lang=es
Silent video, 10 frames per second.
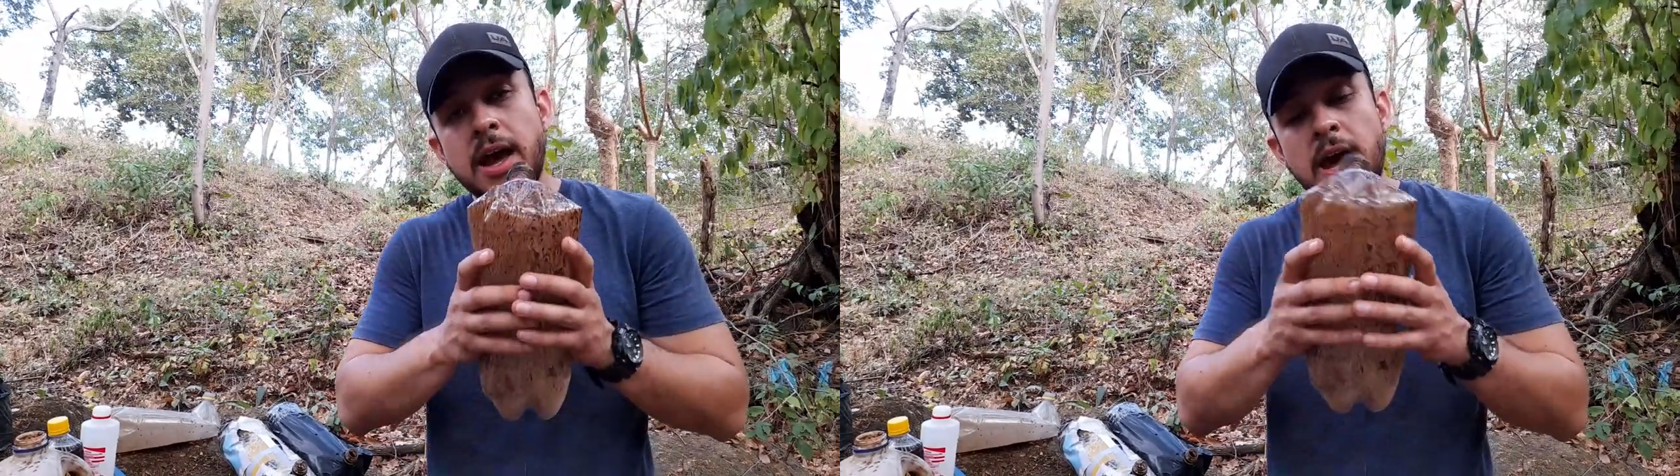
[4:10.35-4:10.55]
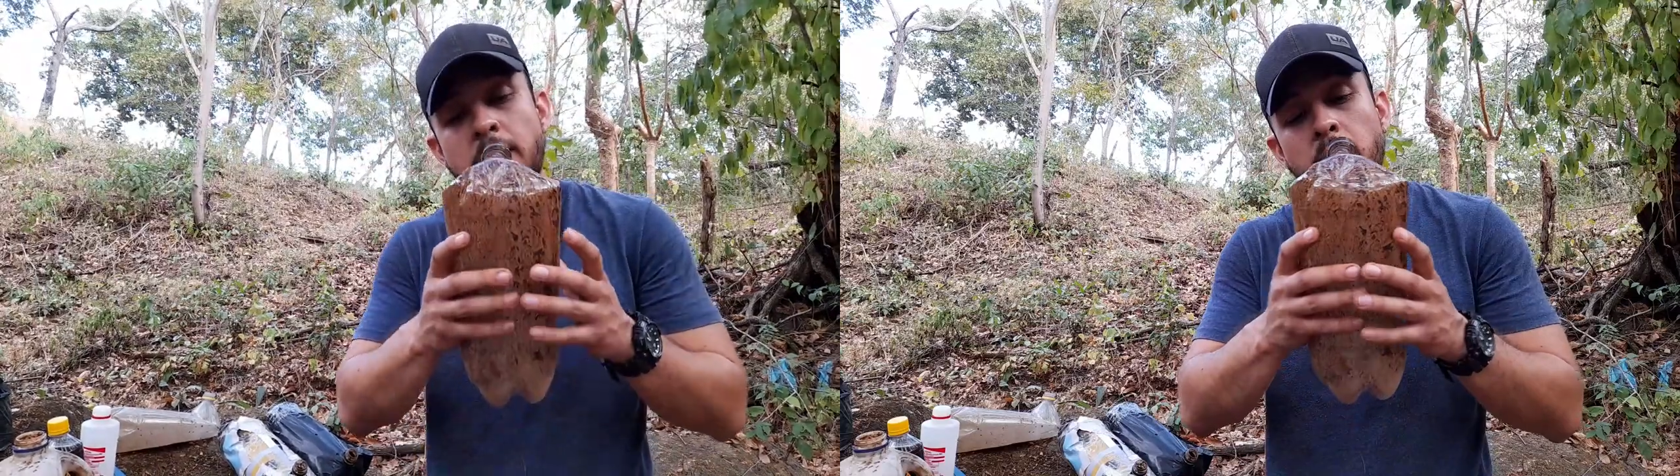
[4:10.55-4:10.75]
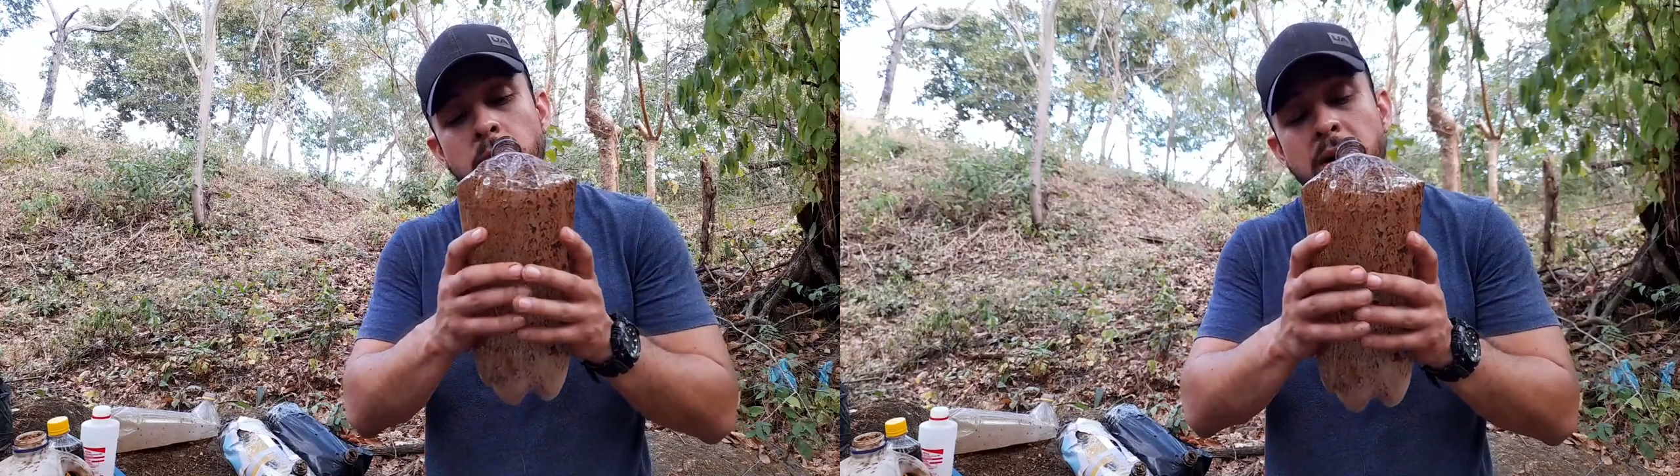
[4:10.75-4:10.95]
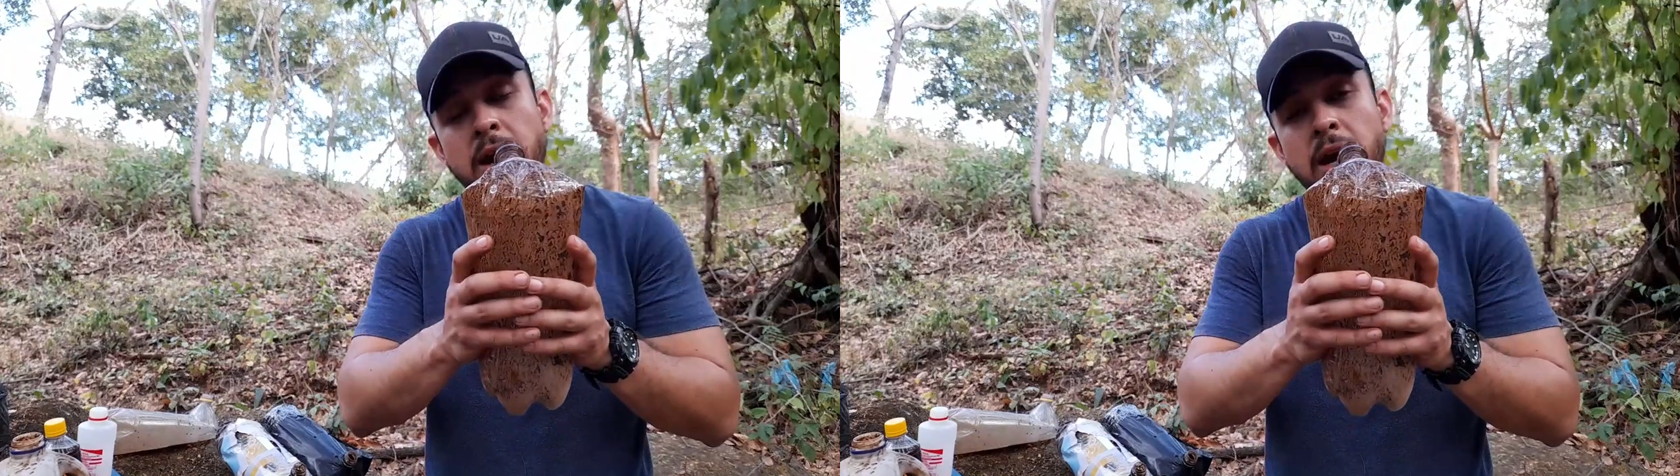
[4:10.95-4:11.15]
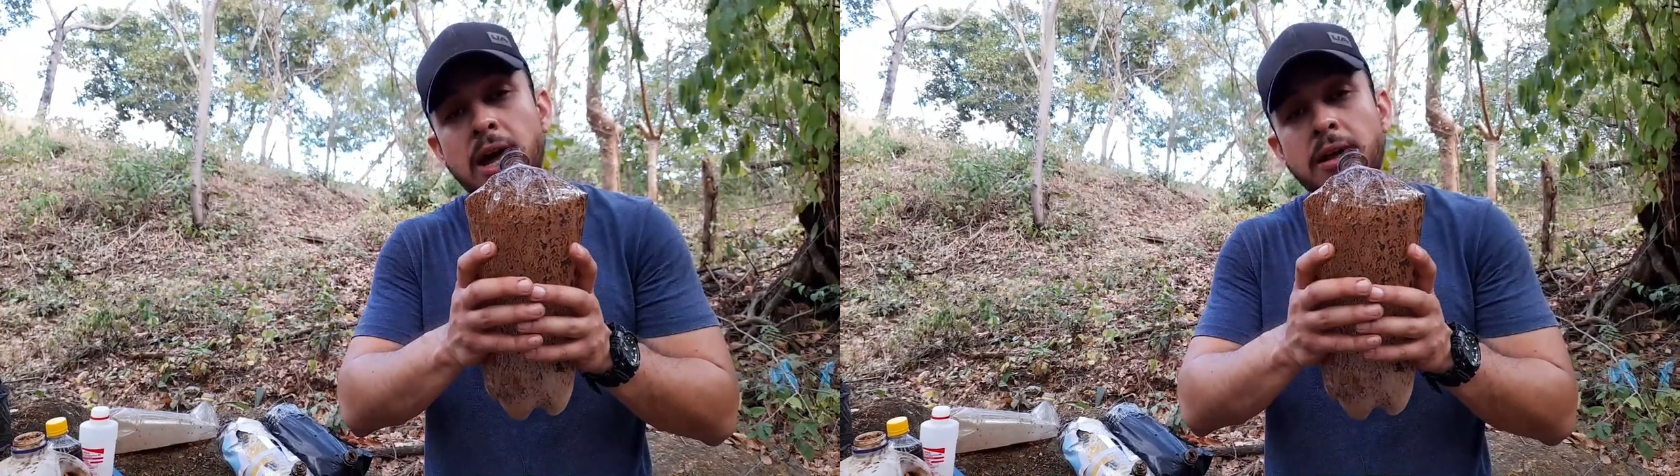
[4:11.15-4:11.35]
a
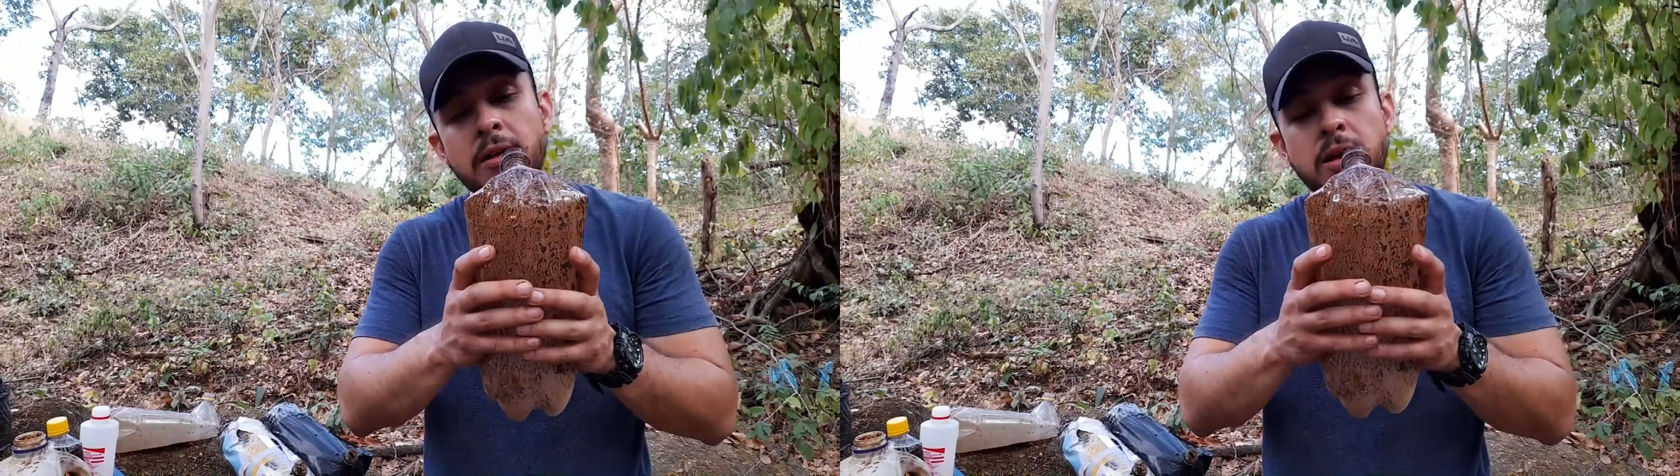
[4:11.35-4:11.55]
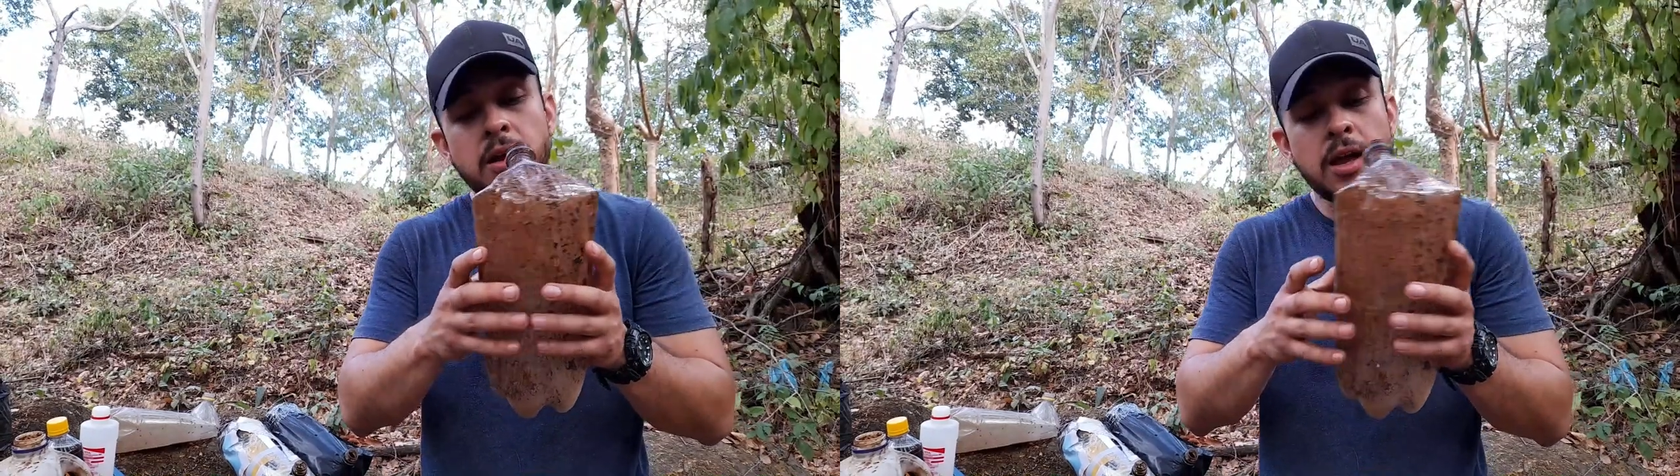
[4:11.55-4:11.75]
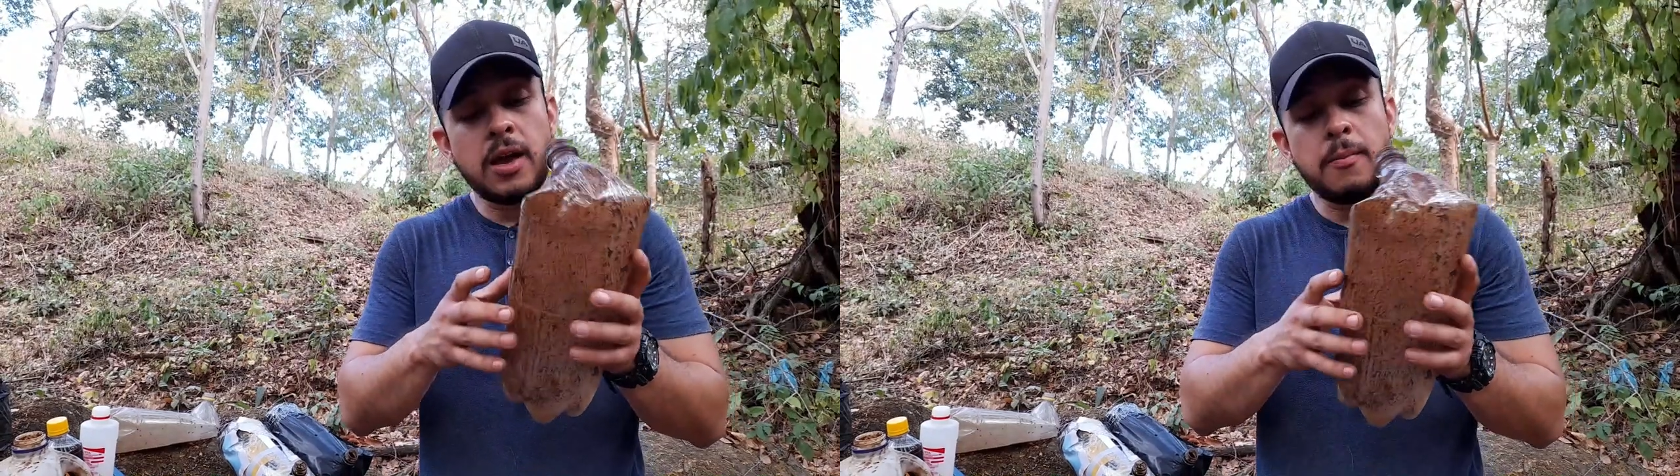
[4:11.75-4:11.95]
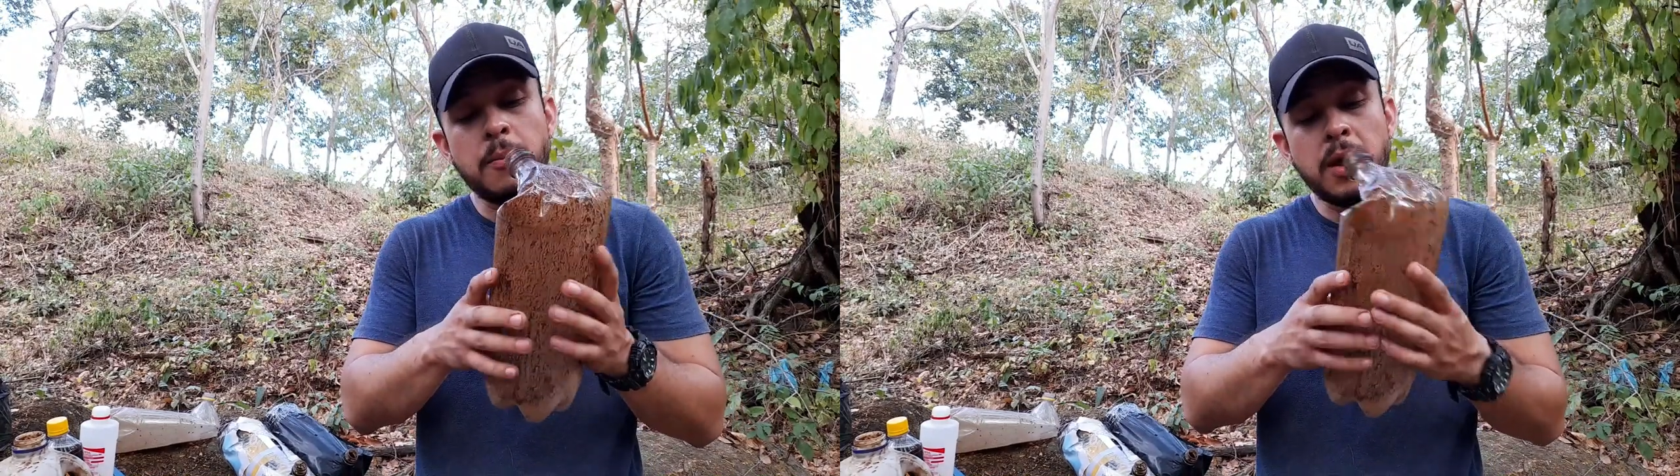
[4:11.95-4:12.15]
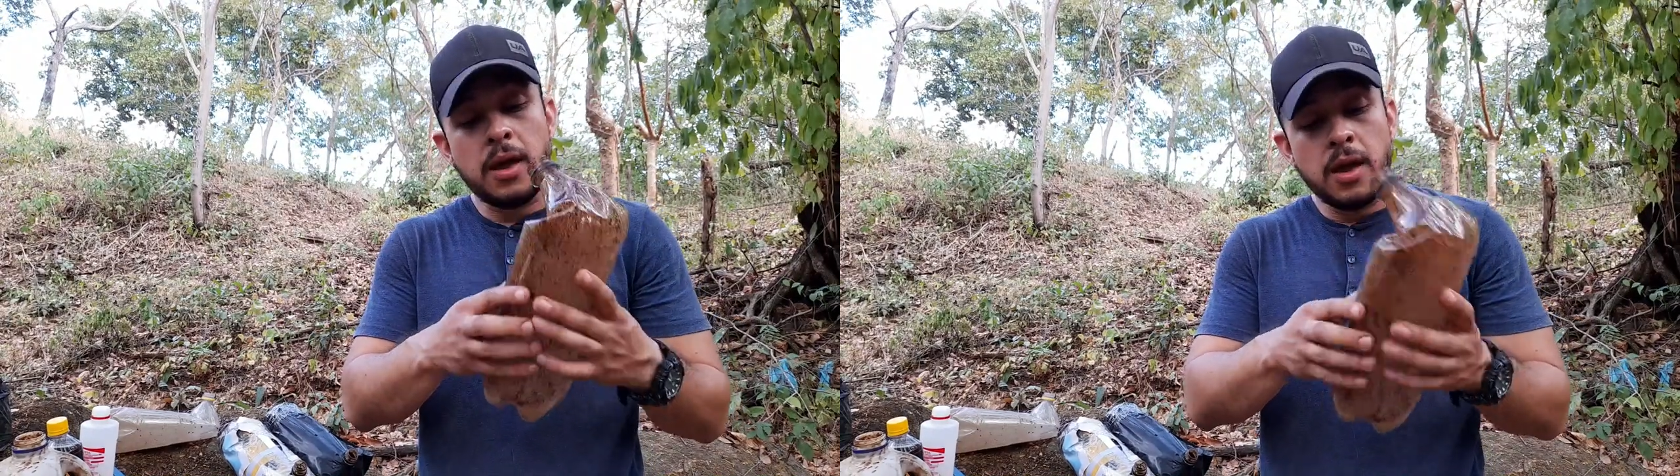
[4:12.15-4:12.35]
envolverla en,